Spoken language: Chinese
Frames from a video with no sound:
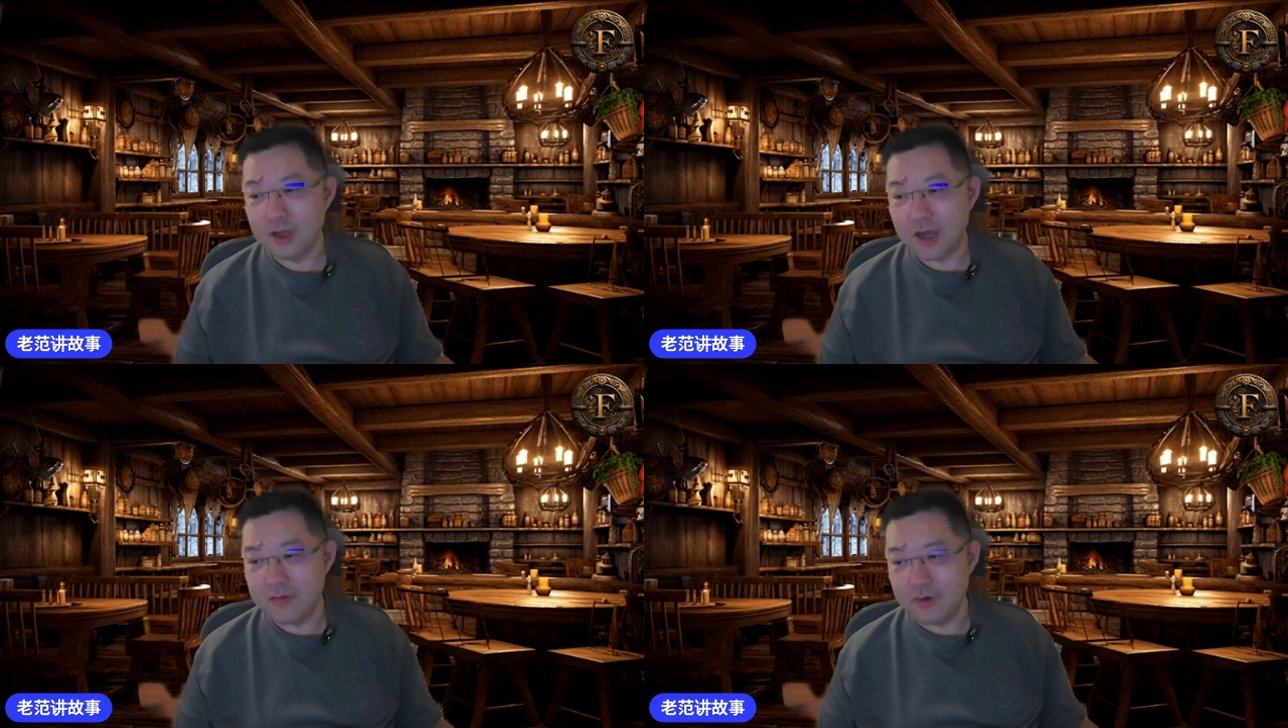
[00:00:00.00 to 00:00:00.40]

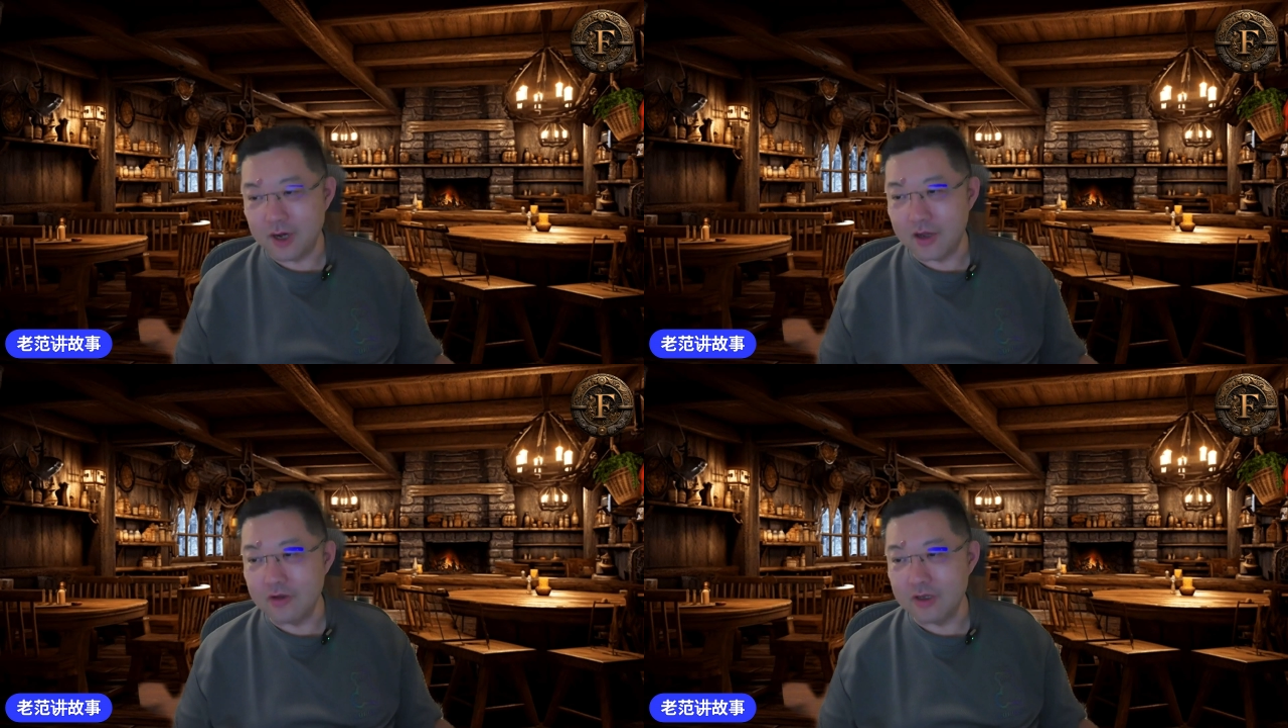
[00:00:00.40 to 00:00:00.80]
iPhone
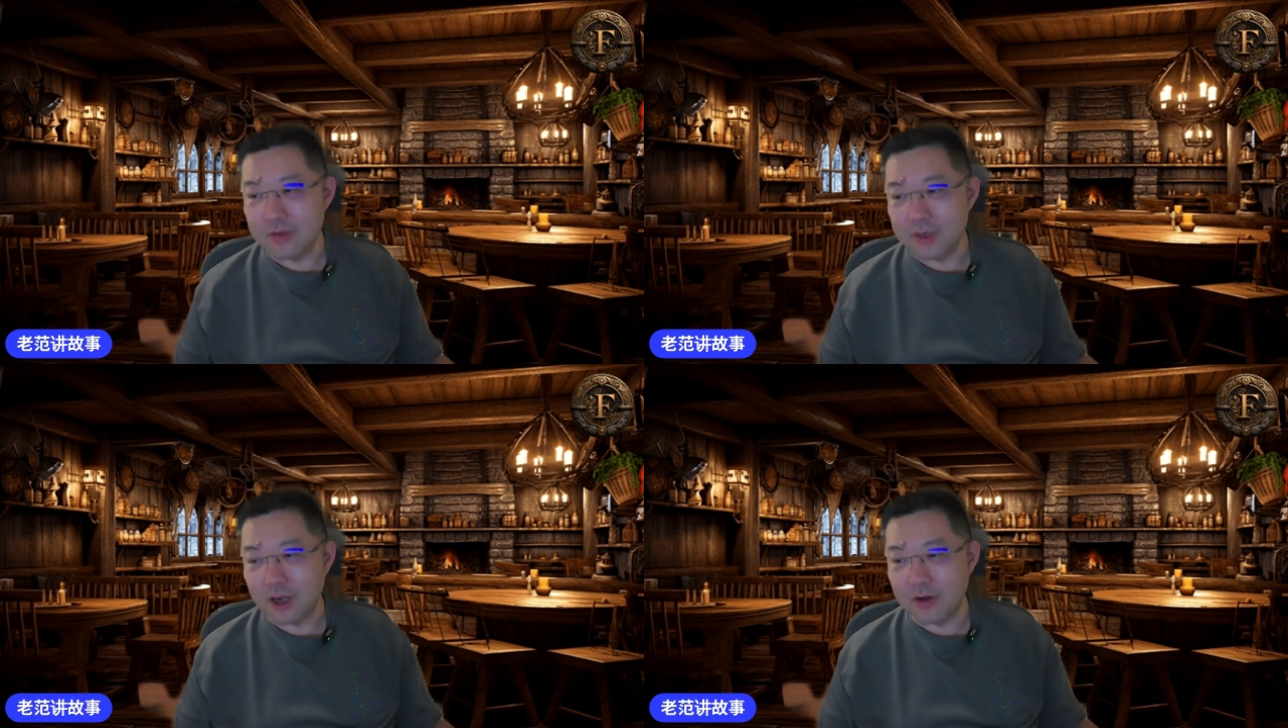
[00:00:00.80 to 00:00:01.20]
还有一个特
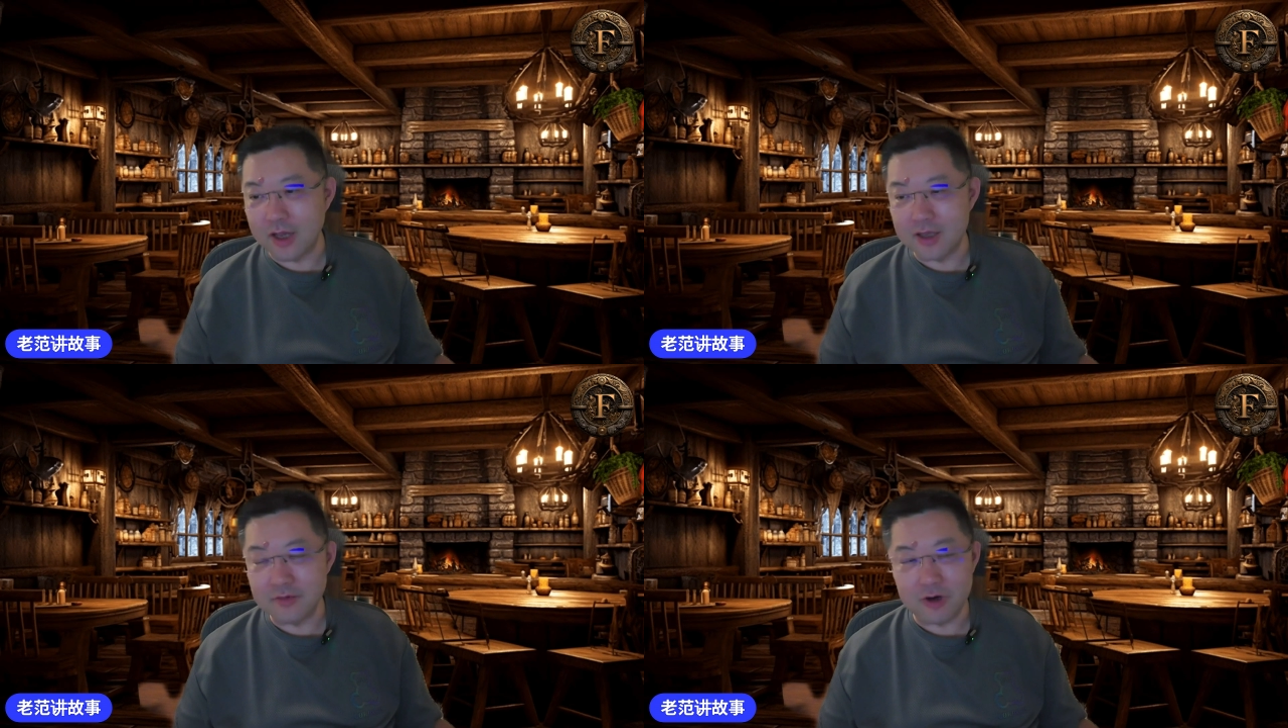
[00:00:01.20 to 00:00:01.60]
别讨
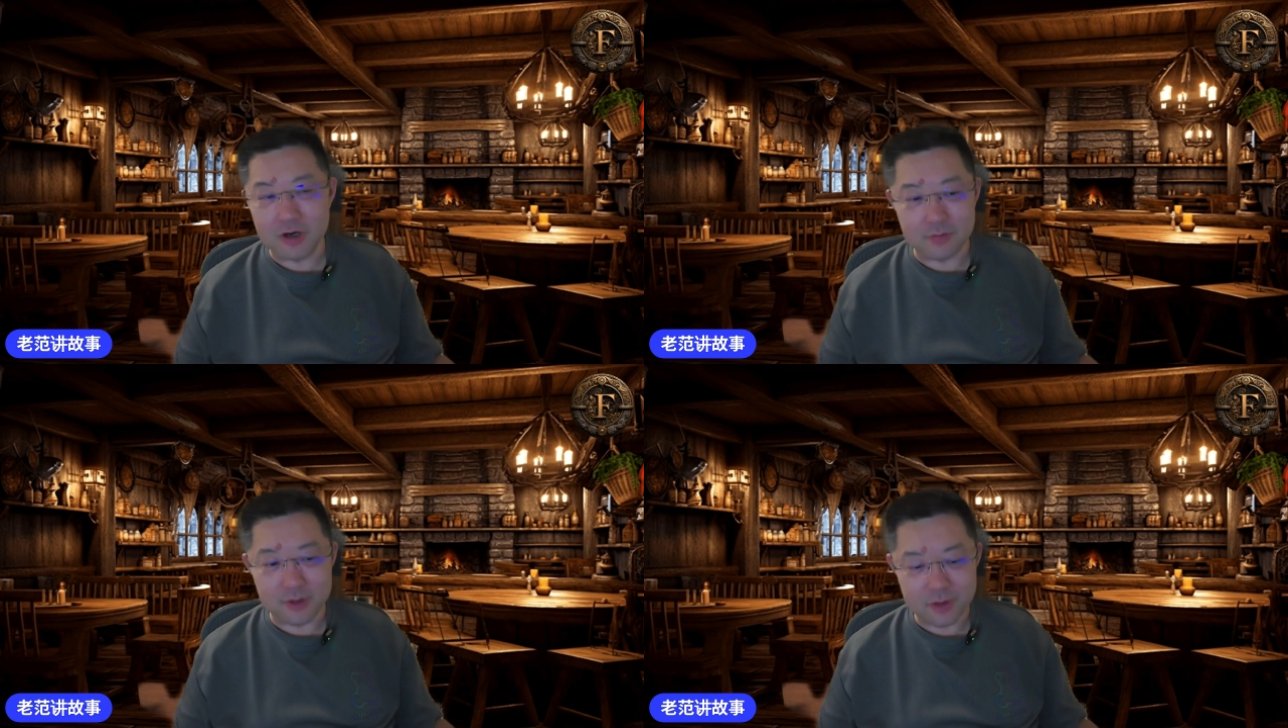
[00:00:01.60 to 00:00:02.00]
厌的地方是什么？